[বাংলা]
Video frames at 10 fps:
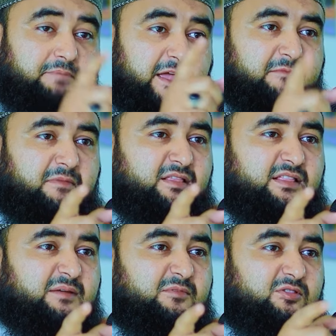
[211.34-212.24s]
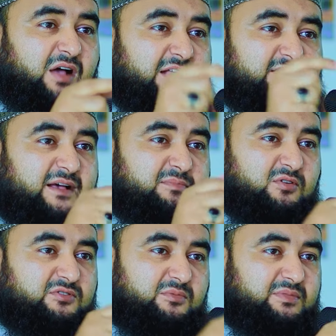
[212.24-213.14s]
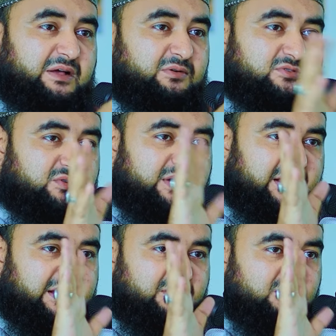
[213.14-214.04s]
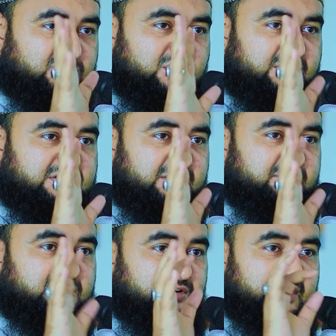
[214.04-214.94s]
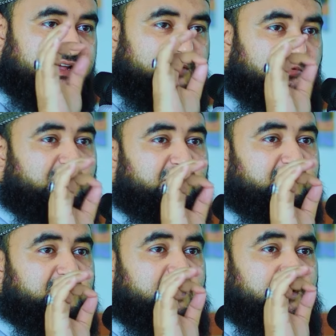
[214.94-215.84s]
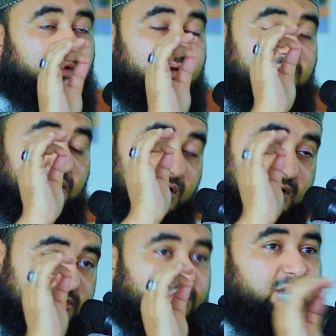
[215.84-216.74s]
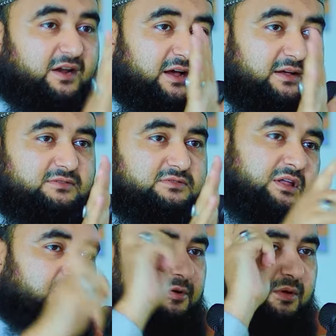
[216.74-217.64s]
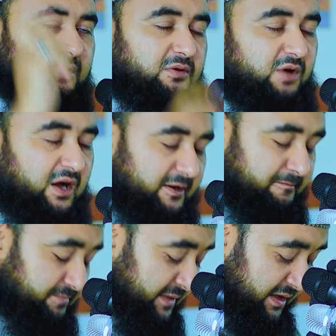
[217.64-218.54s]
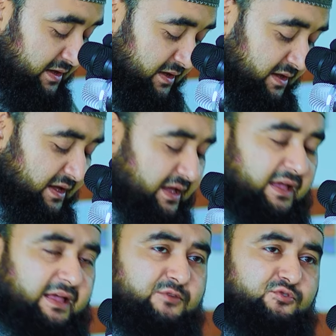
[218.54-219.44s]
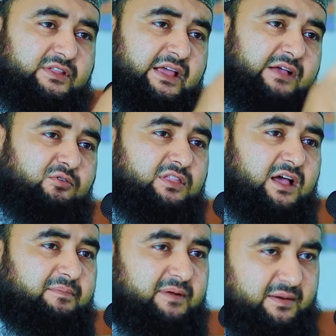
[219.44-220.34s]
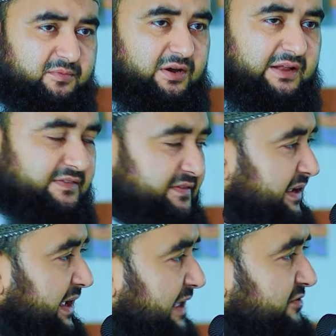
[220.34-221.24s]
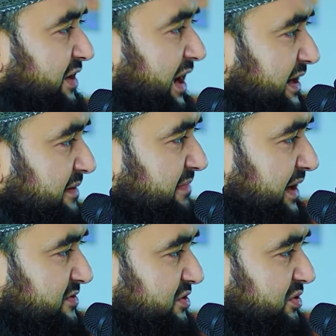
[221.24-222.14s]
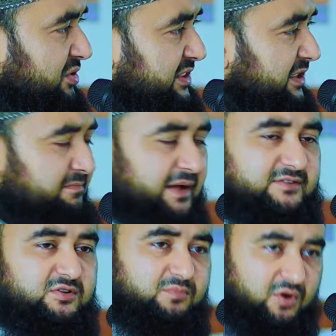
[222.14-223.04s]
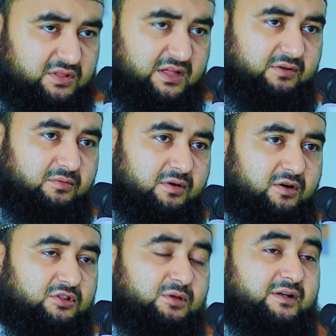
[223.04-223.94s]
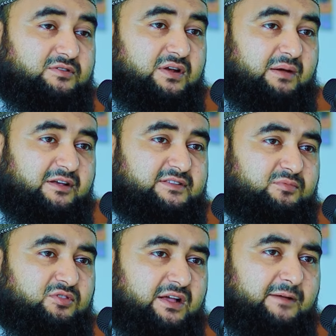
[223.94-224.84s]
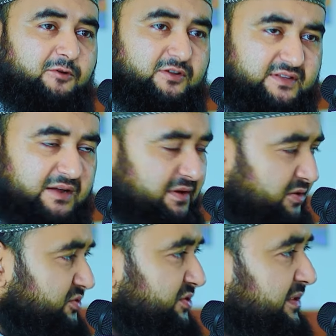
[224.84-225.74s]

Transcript: বেইমানদের মতো আজাব গজব দিয়ে হুজুরকে কষ্ট দিচ্ছেন বিষয়টা এরকম হয়তো বা না তারপর আল্লাহ আলাম যদি এই কথা আপনারা বলেন যে একজন আলেম বা একজন খতিব বা একজন বক্তা বা অথবা একজন নামাজি মুত্তাকি পরেজগার মানুষ